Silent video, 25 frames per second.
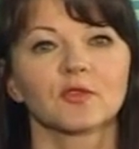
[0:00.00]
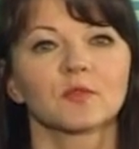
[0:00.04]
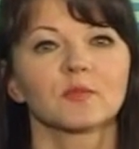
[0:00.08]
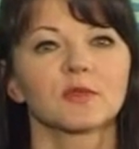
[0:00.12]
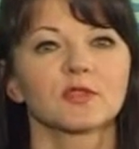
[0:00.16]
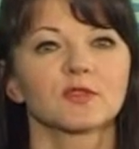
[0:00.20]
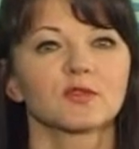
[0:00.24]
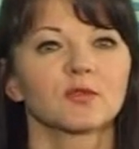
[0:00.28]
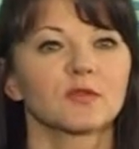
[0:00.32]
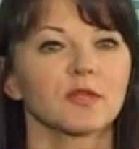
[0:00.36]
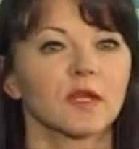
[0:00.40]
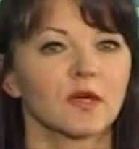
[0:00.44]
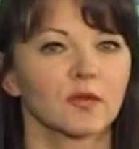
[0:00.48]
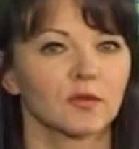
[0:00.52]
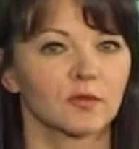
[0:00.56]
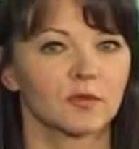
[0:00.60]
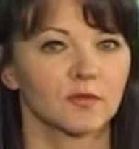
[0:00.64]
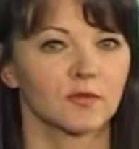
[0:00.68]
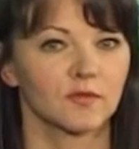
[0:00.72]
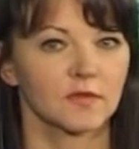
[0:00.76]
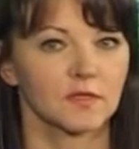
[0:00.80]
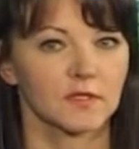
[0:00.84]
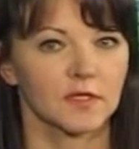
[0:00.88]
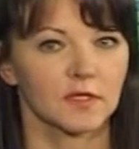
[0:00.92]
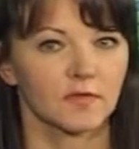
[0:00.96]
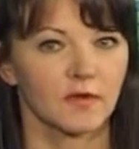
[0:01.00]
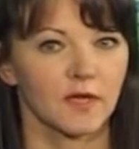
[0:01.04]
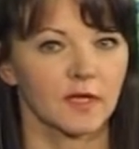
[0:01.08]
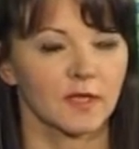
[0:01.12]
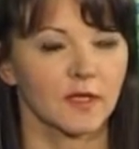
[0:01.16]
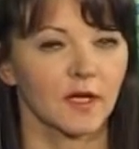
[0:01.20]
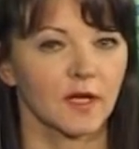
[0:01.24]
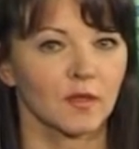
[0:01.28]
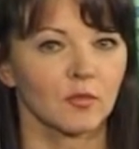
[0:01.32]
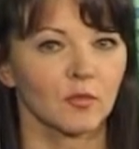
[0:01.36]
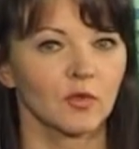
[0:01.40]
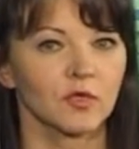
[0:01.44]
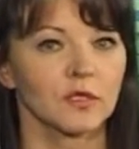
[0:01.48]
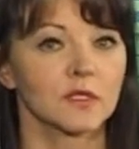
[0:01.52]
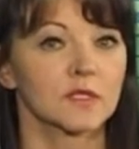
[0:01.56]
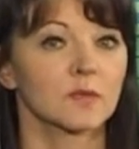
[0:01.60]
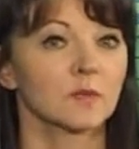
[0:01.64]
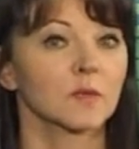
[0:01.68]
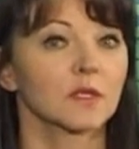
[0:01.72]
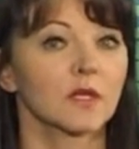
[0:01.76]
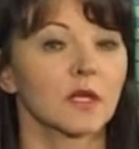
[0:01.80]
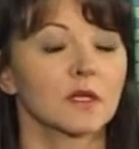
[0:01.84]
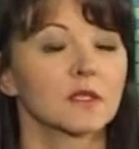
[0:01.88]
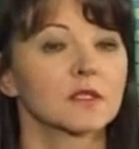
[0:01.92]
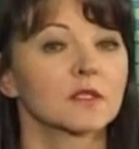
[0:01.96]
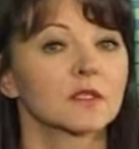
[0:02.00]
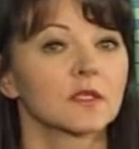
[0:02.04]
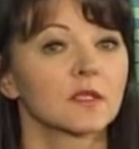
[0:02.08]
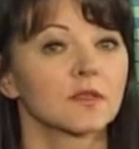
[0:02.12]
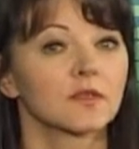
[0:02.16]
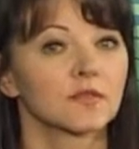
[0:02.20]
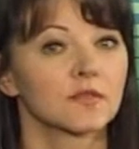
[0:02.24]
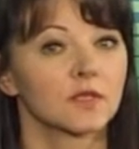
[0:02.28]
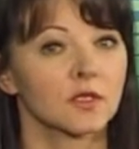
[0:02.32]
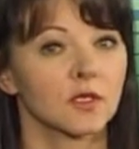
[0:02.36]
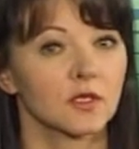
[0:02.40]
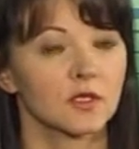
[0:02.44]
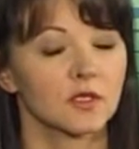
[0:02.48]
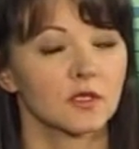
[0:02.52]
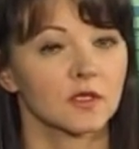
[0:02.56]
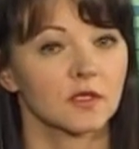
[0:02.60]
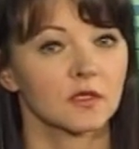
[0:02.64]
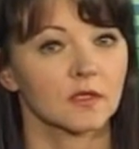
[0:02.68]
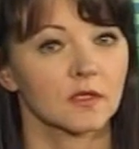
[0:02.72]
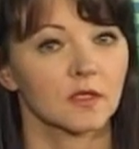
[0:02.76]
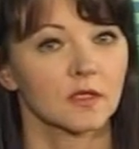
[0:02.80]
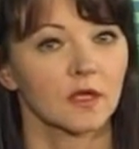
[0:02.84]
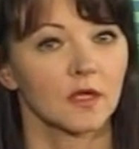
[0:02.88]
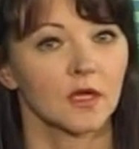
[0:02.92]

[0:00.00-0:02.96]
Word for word: международный фестиваль гармонии «Сметанинские встречи».